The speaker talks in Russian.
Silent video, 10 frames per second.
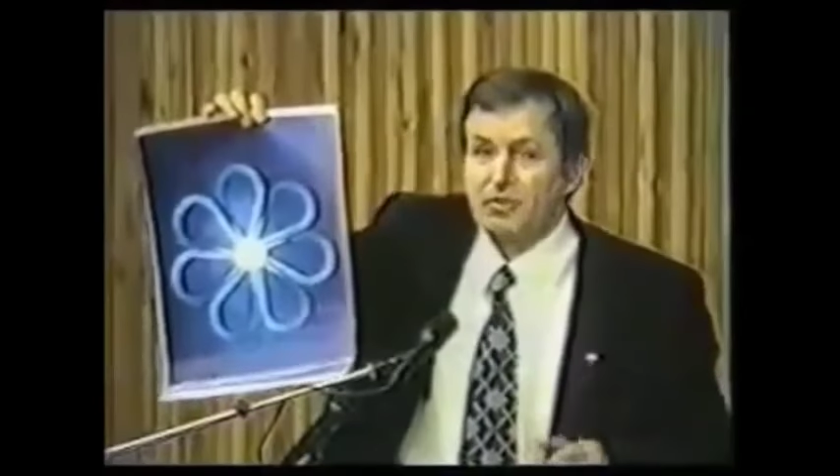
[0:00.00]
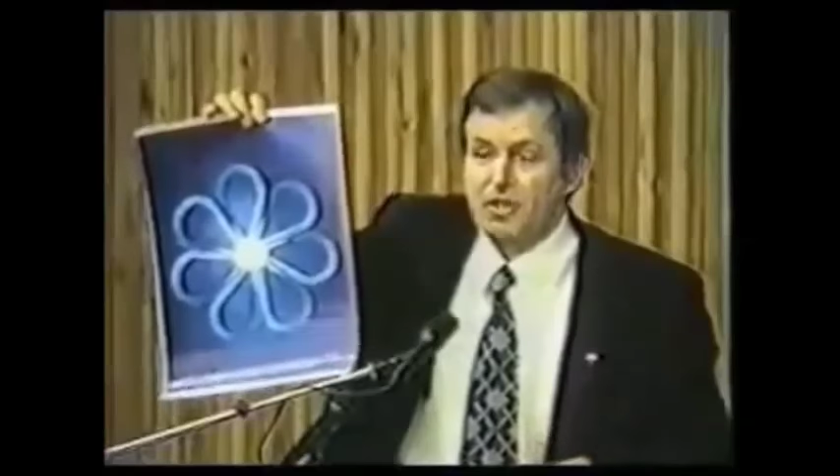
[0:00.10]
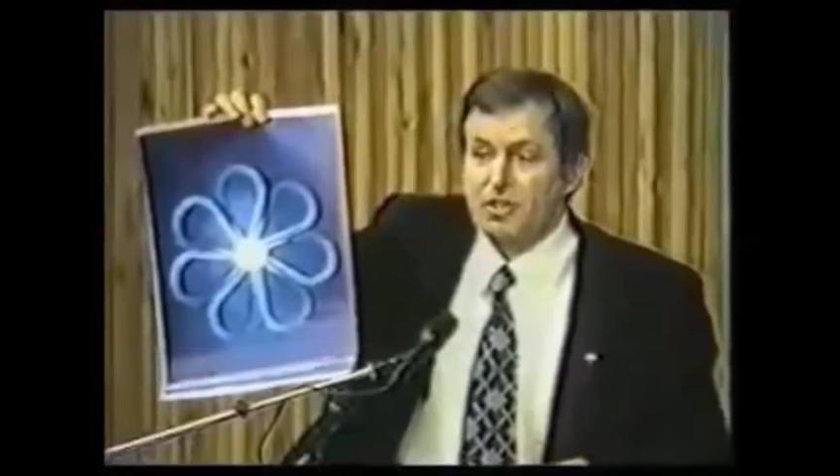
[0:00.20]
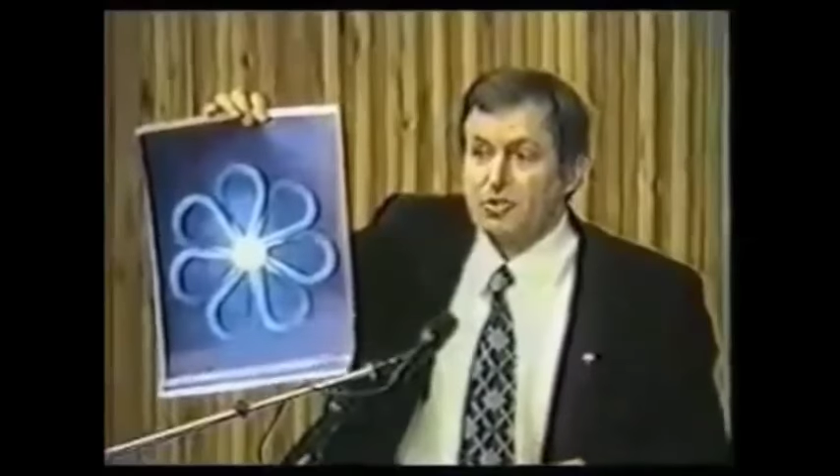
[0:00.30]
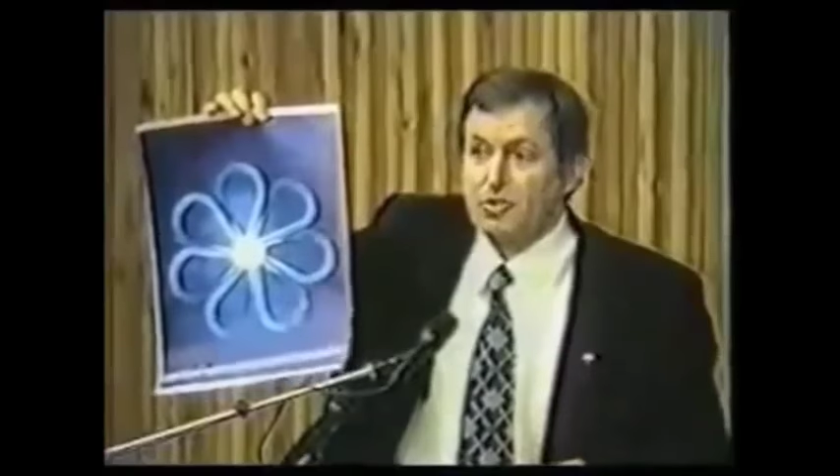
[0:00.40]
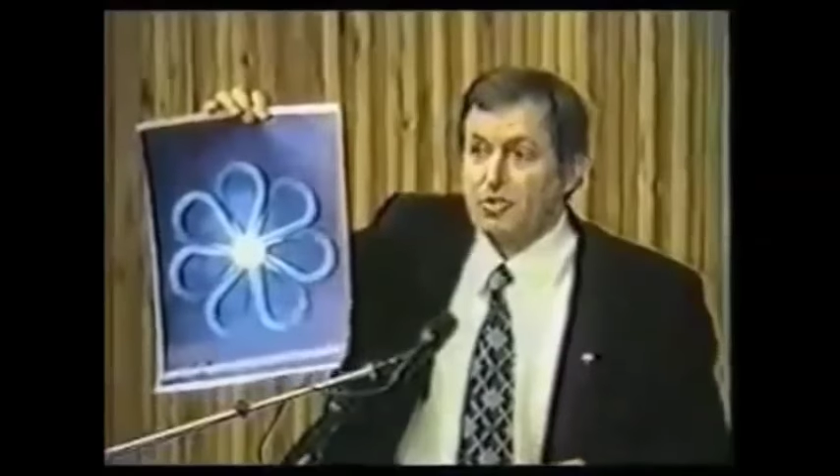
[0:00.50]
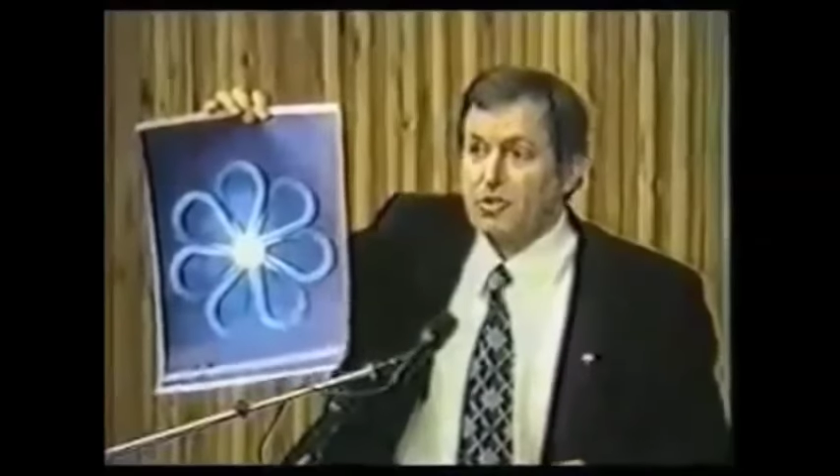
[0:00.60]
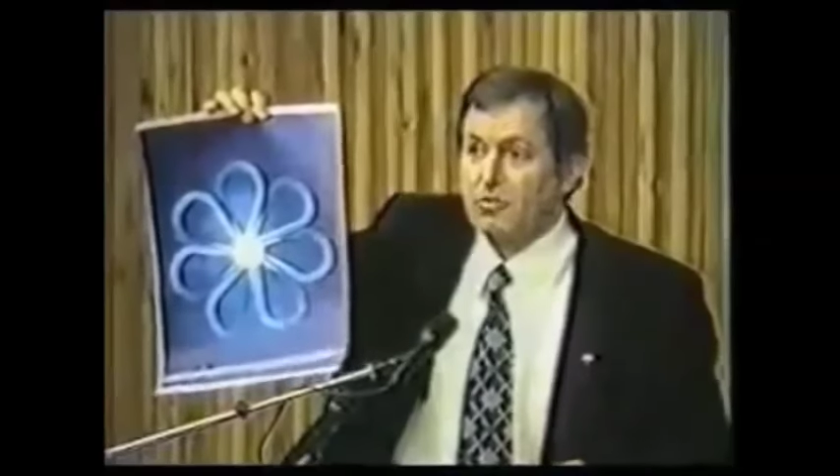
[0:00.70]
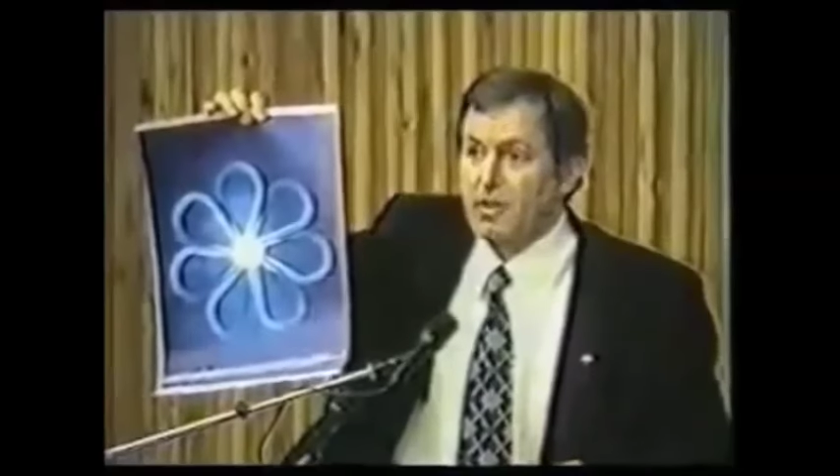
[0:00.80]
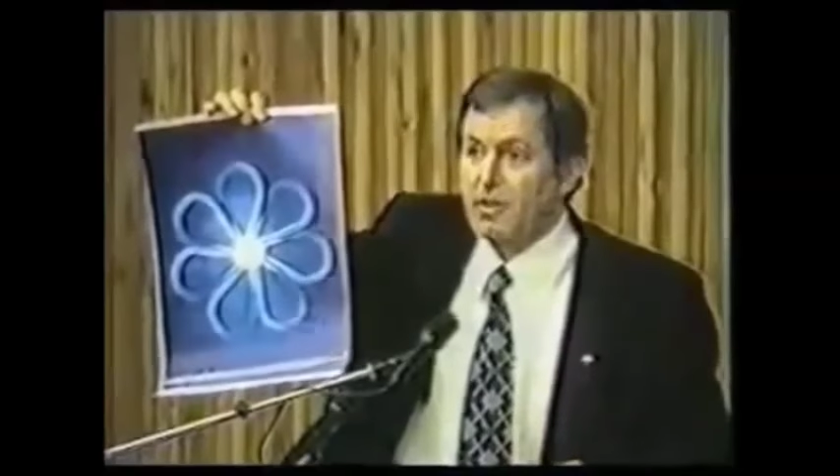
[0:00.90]
считают наши
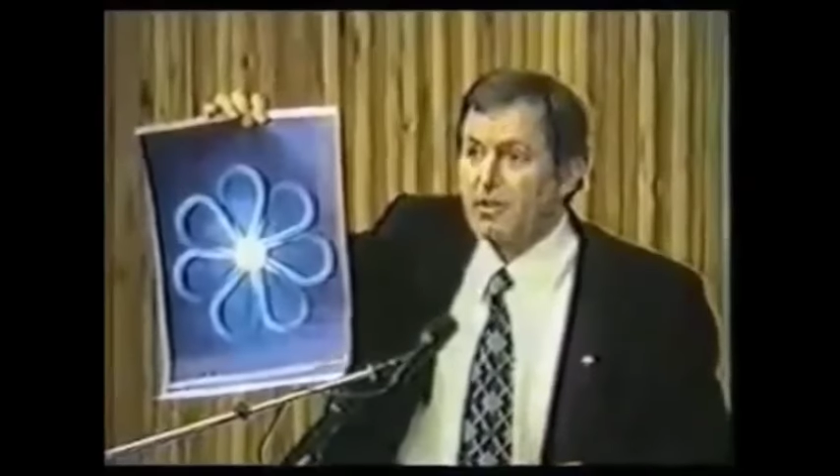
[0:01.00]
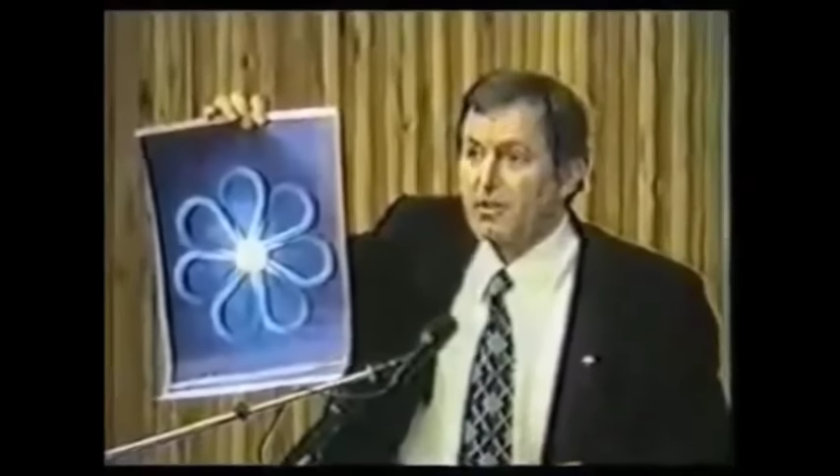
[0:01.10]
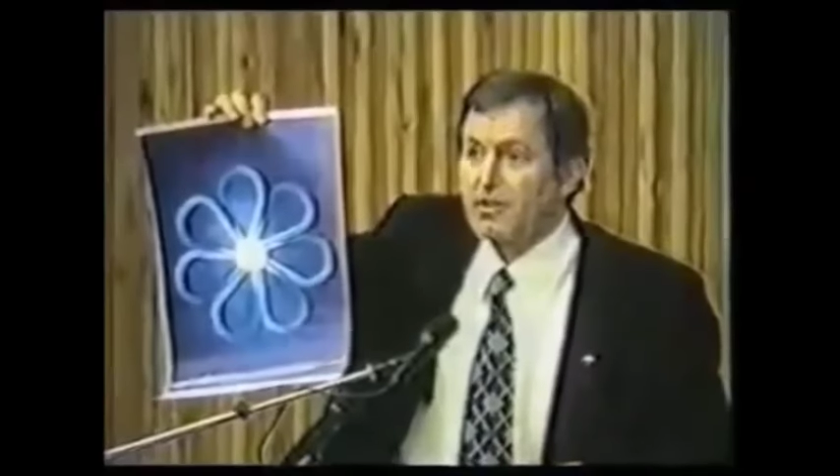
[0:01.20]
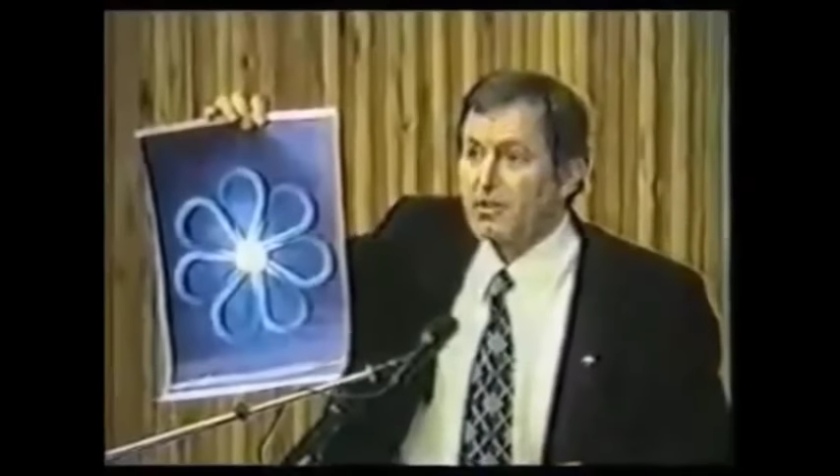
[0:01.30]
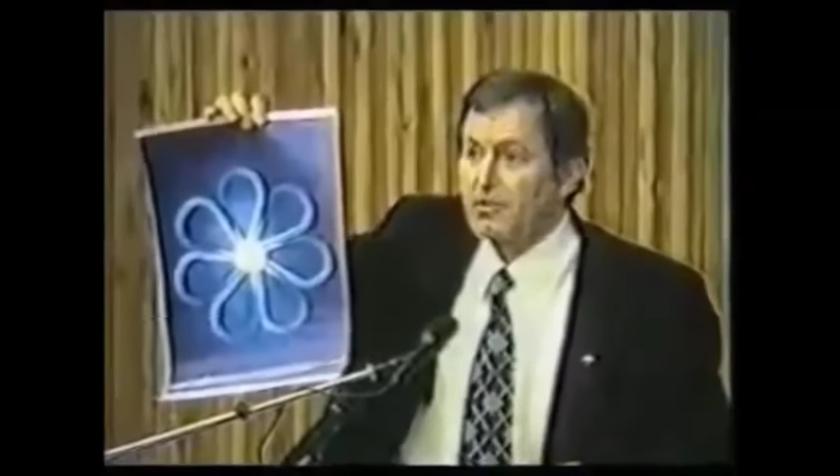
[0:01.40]
астрономы,